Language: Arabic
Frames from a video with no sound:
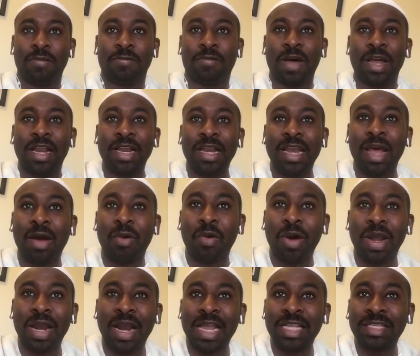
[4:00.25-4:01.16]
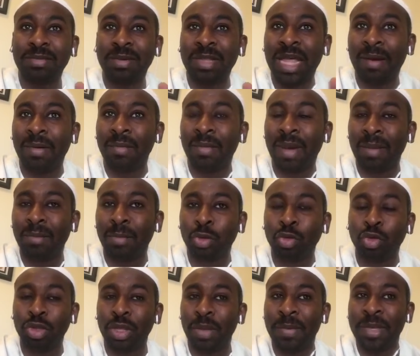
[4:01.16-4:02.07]
فنحن اخواننا لازم نتعامل مع
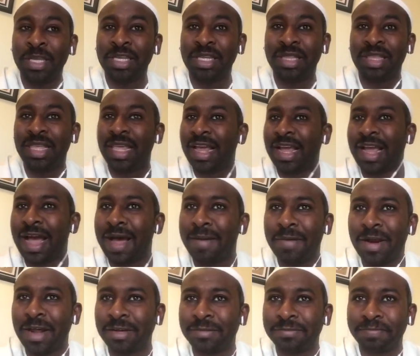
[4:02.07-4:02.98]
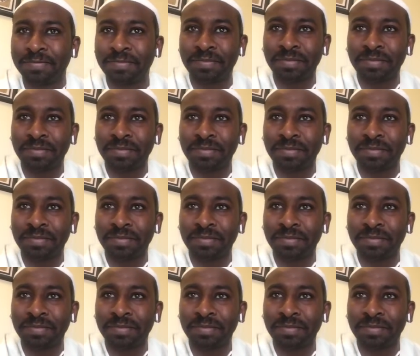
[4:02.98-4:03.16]
الموضوع ده بجديه كامله